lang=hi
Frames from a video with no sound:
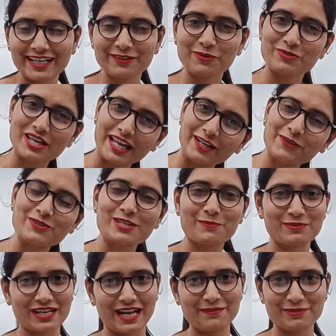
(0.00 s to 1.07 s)
है तो चैनल को
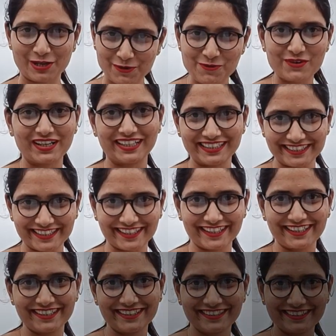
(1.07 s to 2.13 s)
सब्सक्राइब ज़रूर कर
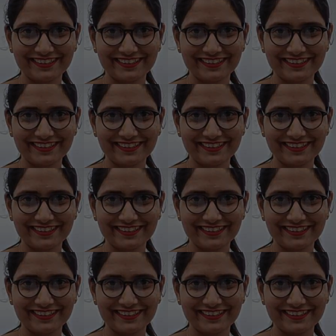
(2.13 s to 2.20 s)
लीजिएगा